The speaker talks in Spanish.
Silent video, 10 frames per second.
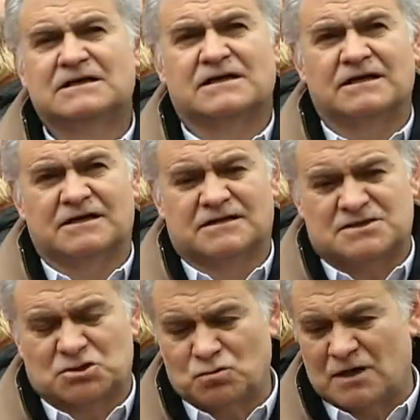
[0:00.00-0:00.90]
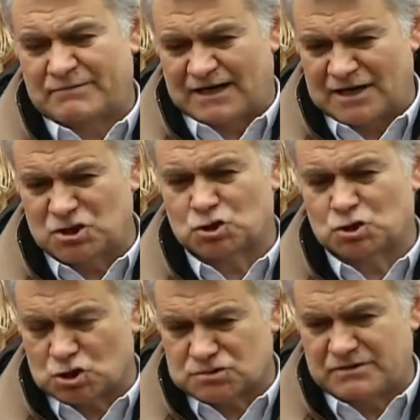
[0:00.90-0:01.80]
que sitúa para el año
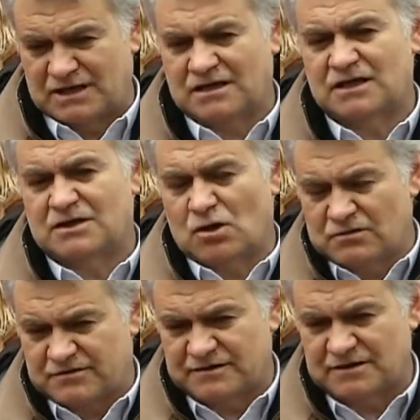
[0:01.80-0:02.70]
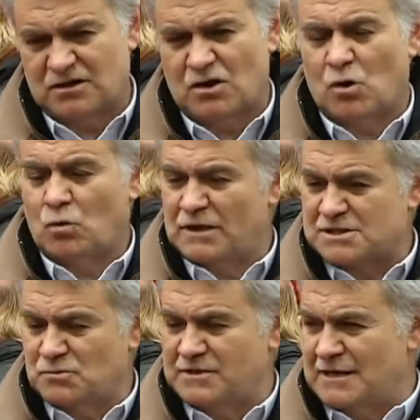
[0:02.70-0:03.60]
2011 una
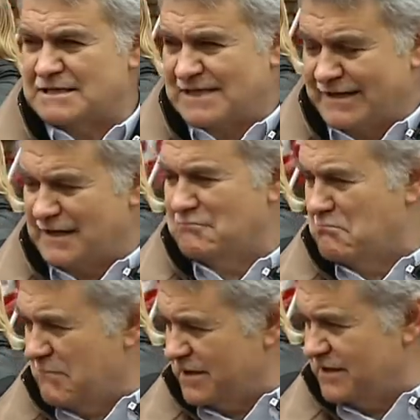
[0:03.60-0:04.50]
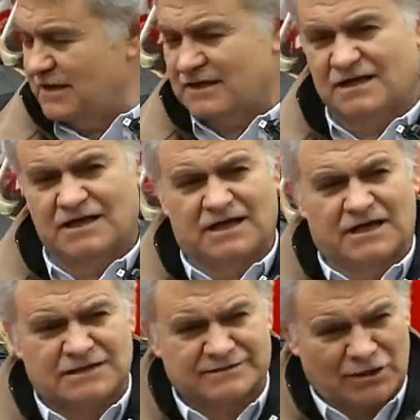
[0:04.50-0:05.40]
subida salarial media
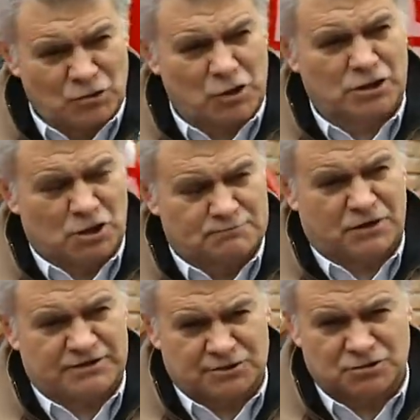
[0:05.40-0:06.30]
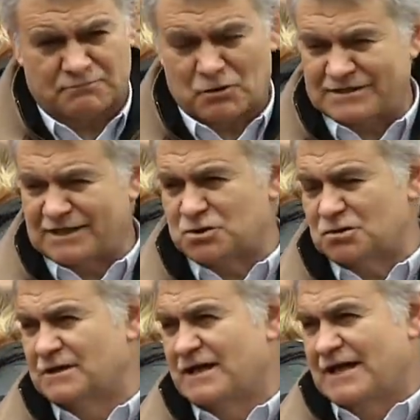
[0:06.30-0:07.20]
entre el 1 y el 2%. Por
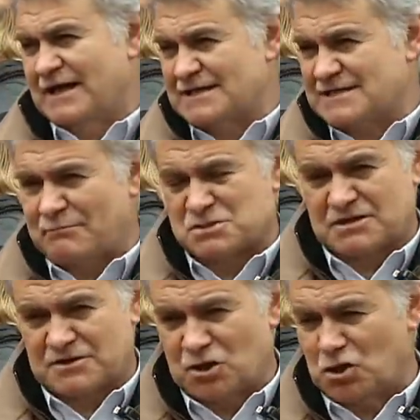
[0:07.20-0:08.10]
tanto, esa posición